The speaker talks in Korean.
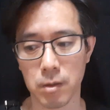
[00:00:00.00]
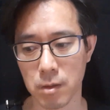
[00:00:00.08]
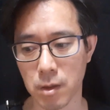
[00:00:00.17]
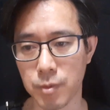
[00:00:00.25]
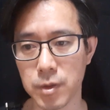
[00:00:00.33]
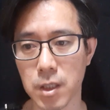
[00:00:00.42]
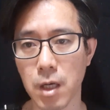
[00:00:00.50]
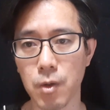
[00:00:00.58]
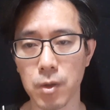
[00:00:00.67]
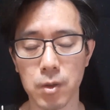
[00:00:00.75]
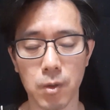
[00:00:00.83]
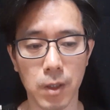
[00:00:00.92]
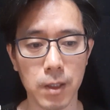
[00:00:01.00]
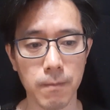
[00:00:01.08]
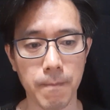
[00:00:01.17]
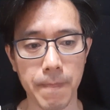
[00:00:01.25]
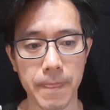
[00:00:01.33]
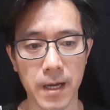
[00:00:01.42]
그 빚을 갖고 있는 동안
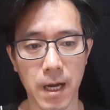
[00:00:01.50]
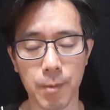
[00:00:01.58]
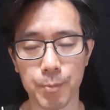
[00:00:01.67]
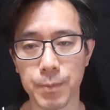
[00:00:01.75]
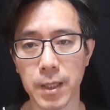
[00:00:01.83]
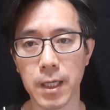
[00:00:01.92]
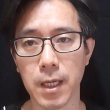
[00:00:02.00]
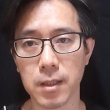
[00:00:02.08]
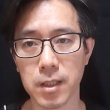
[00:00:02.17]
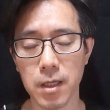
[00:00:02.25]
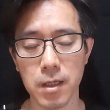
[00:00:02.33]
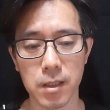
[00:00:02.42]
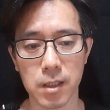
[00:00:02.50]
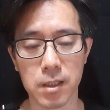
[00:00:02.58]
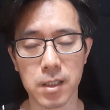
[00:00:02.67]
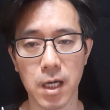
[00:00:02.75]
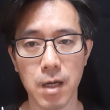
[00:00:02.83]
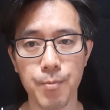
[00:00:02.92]
감당해야 될
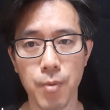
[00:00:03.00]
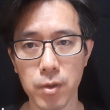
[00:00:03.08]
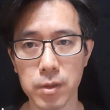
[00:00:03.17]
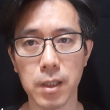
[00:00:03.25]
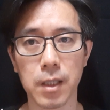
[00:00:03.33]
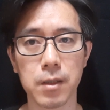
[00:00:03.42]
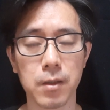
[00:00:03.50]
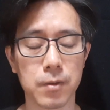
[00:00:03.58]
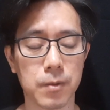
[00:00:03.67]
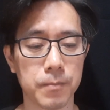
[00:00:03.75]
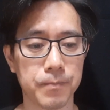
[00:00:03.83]
이자가 폭등하는 거죠.